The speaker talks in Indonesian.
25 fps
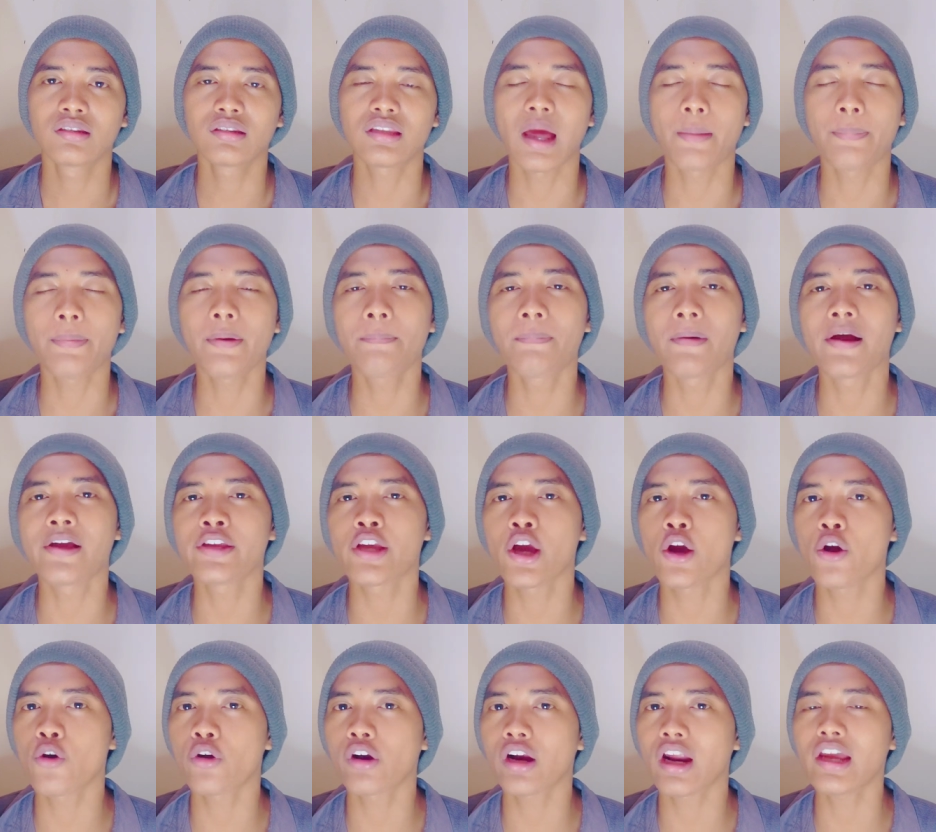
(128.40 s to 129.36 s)
Tapi
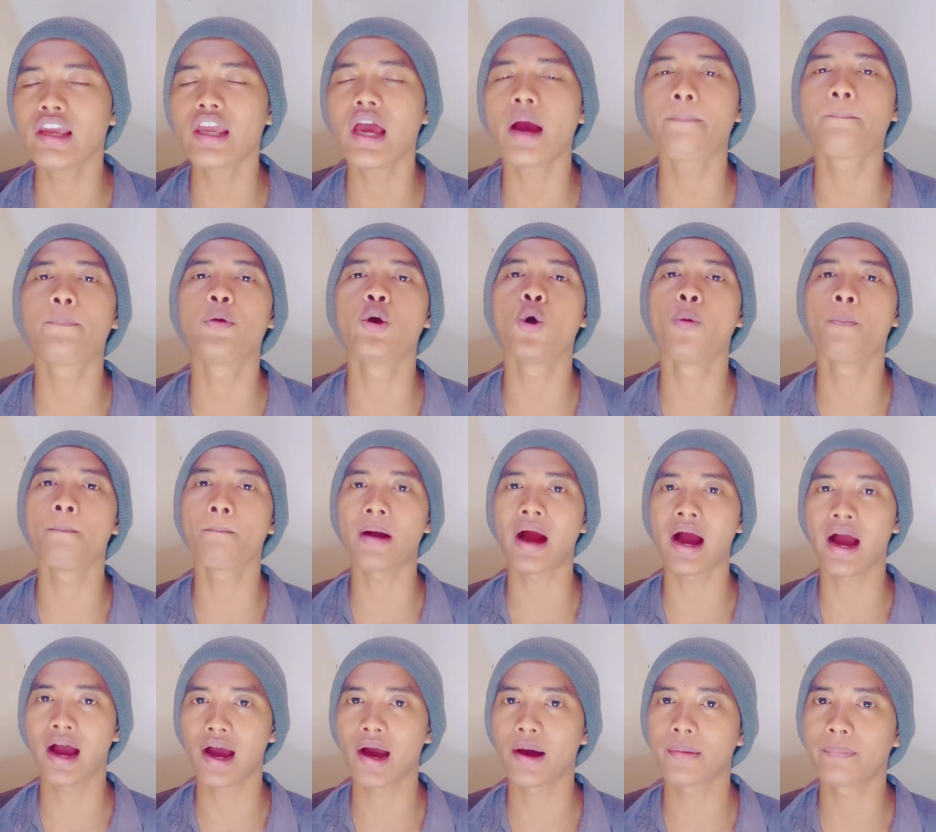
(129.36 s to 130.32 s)
banyak orang yang belum
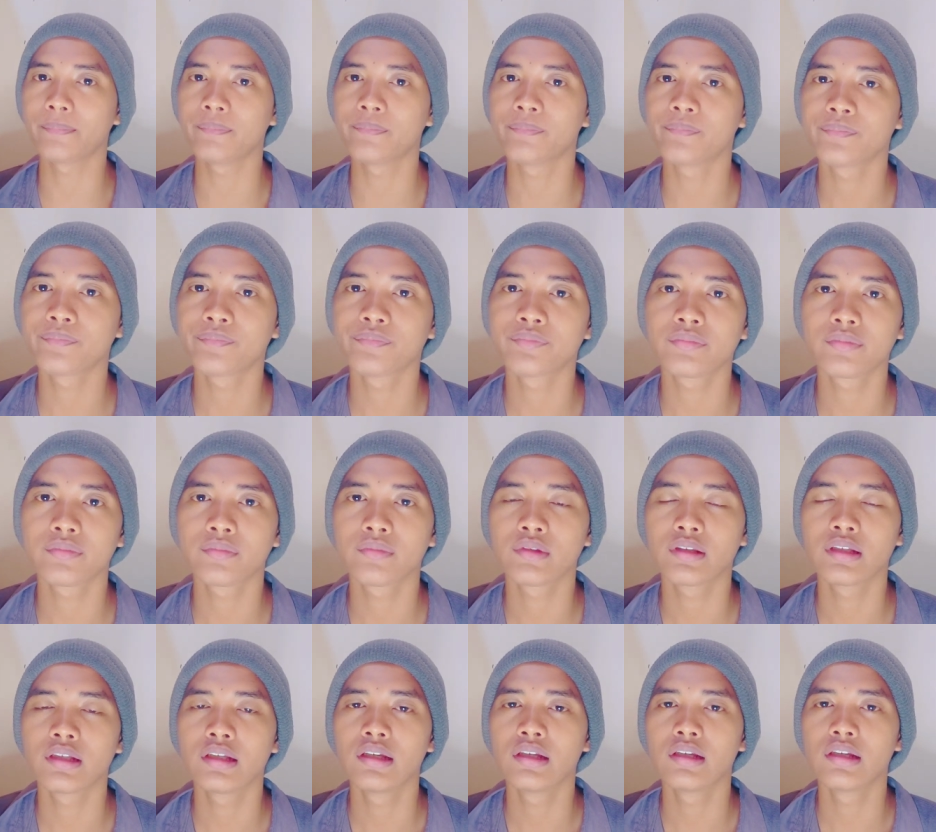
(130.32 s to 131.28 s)
paham.
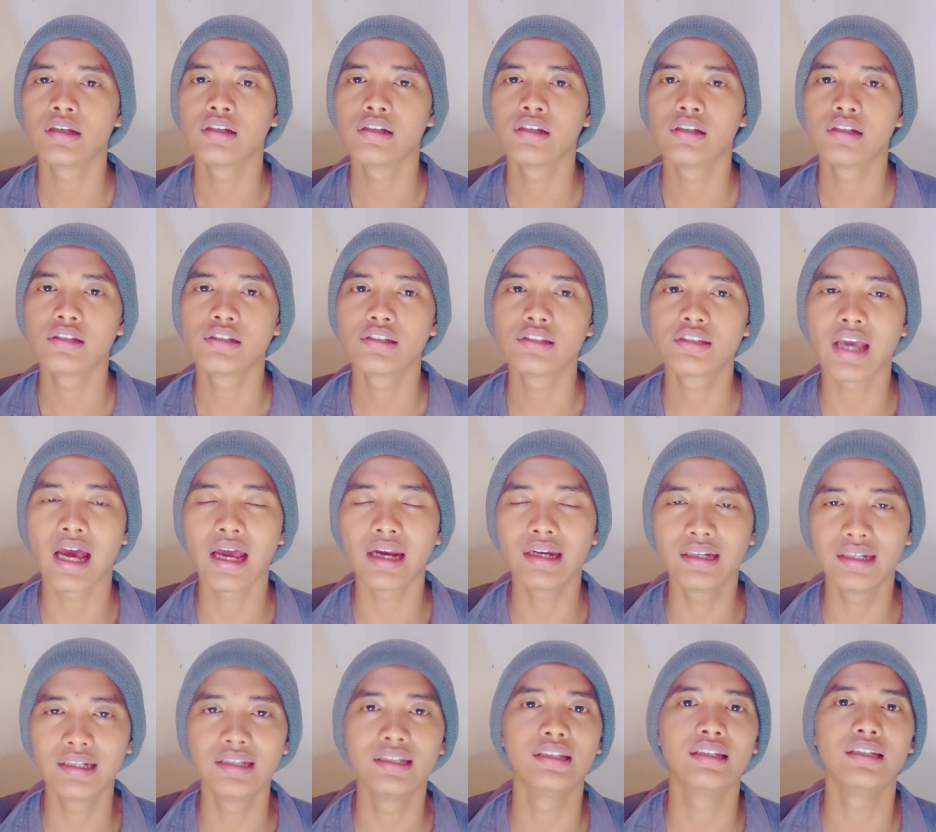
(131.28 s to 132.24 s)

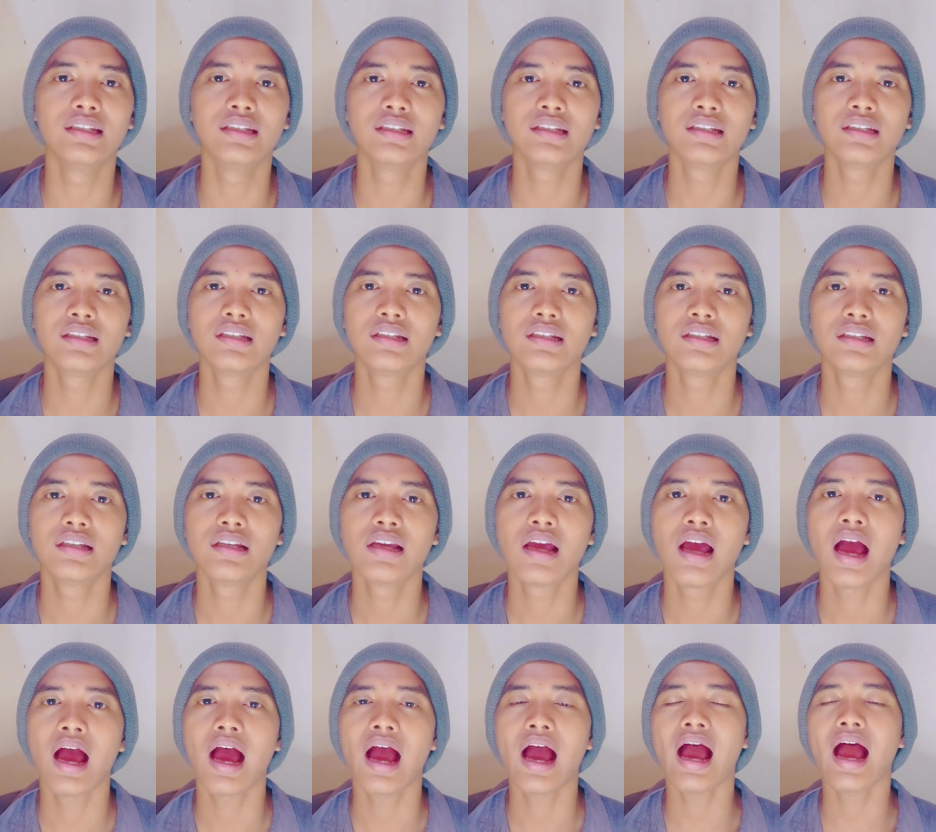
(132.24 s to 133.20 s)
Jadi,
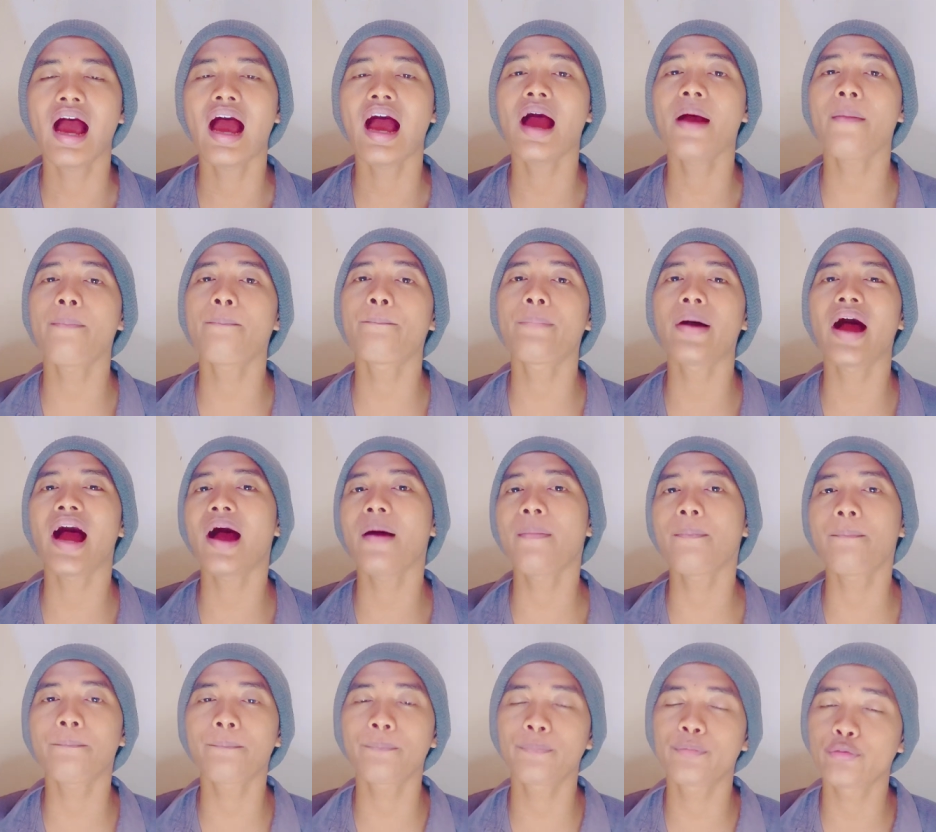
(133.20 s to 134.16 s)

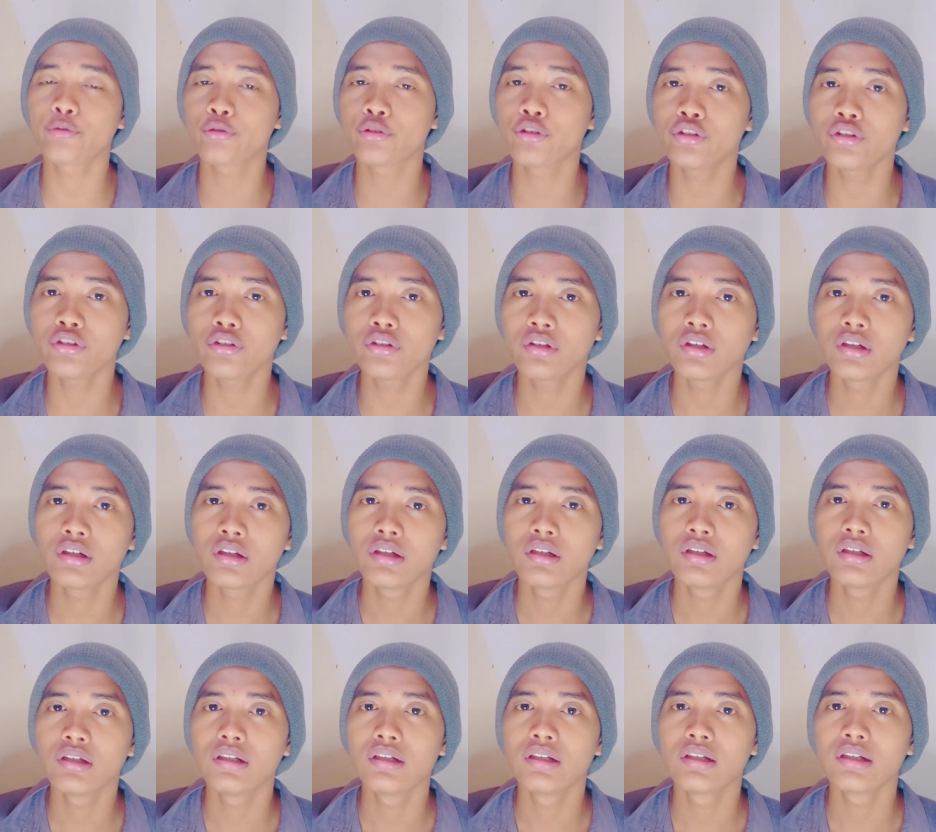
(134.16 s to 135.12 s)
apapun
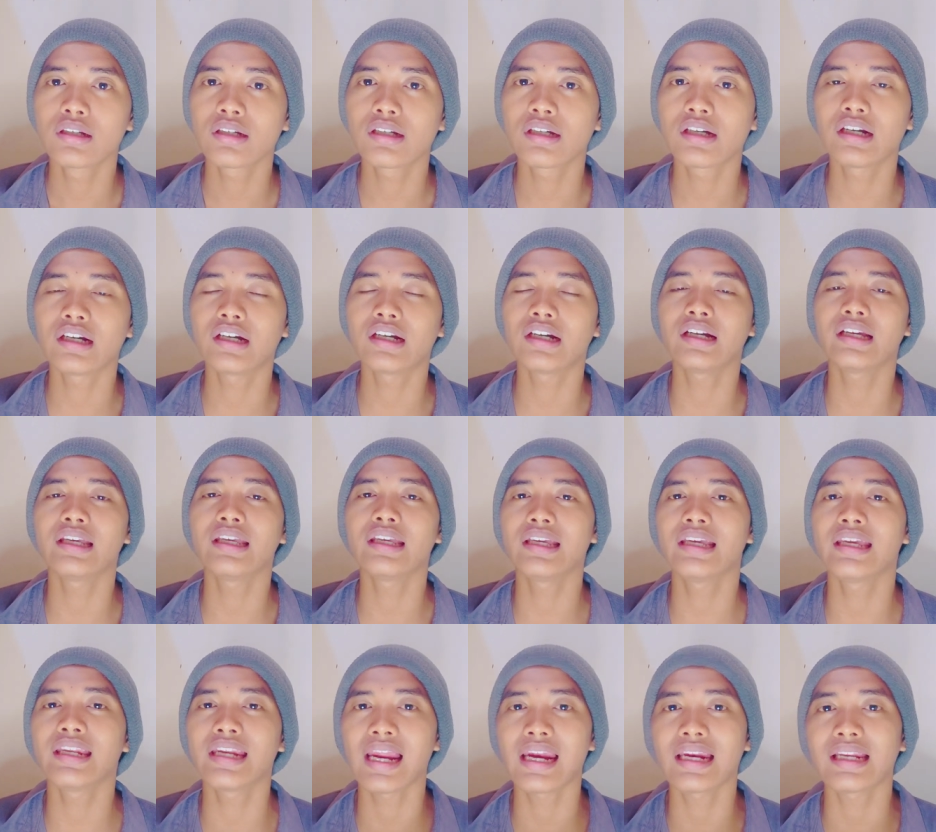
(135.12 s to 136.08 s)

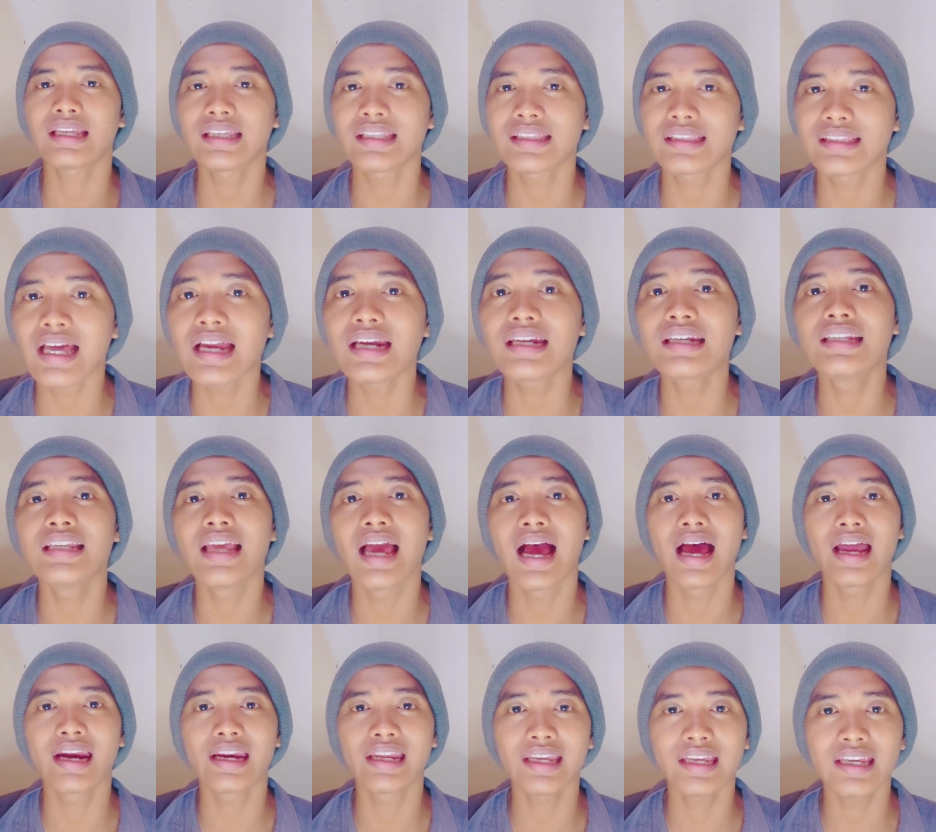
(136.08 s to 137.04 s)
keinginan kita di
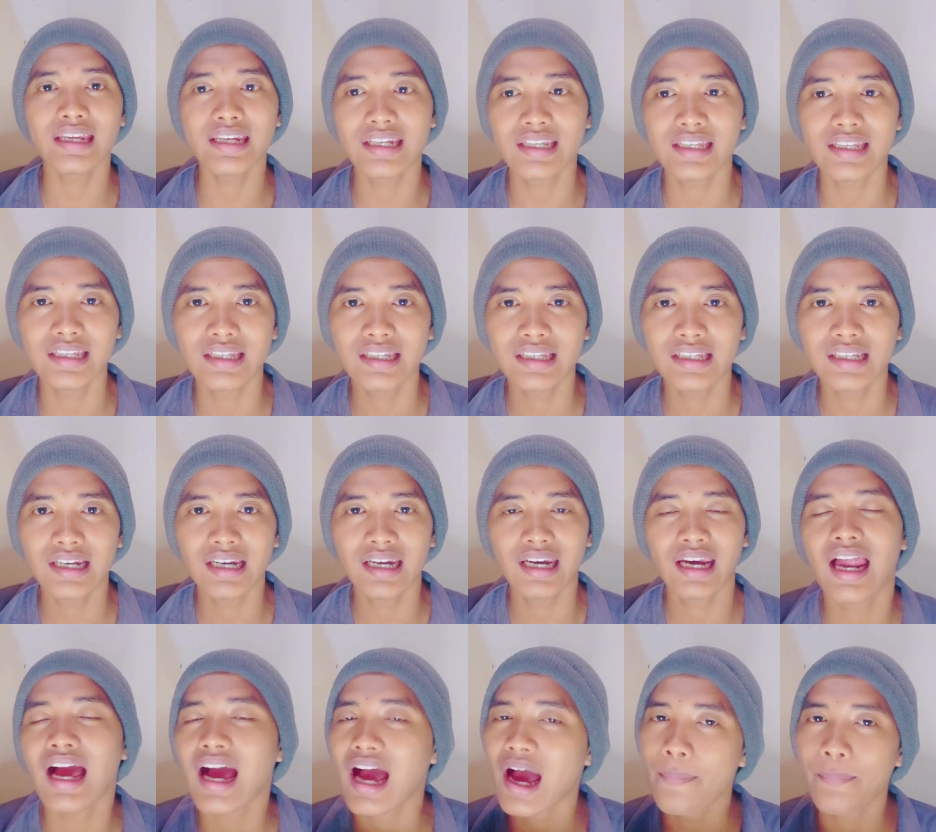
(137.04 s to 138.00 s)
hari ini,
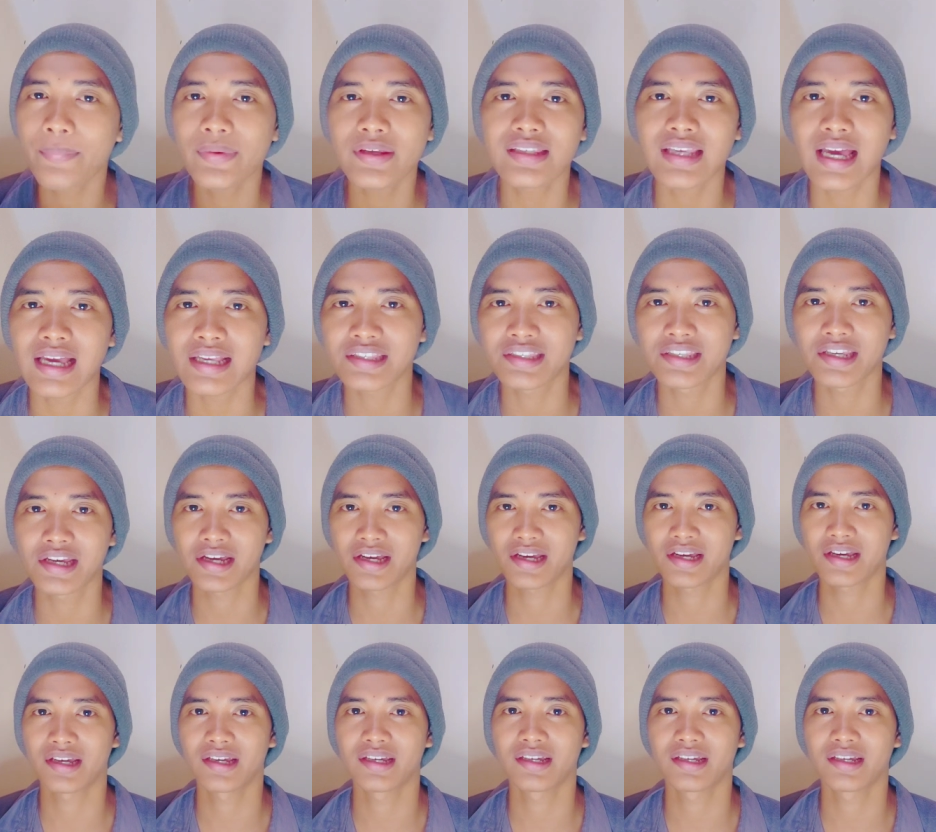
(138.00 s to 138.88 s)
lengkapi saja.